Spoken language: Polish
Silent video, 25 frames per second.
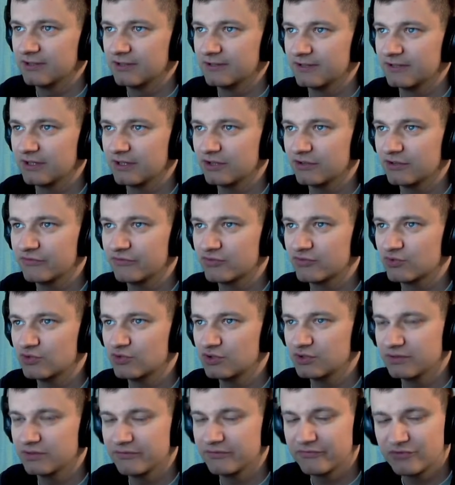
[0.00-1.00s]
Ja go
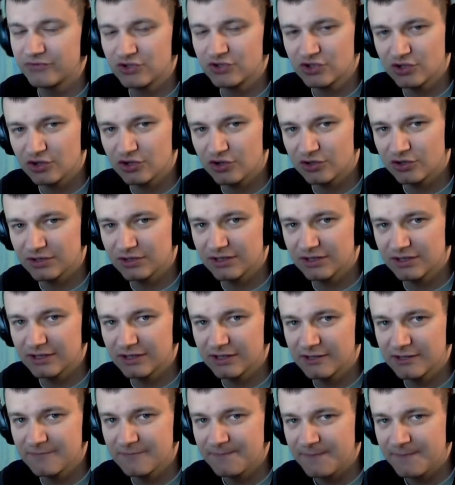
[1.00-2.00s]
wrzuciłem w środę,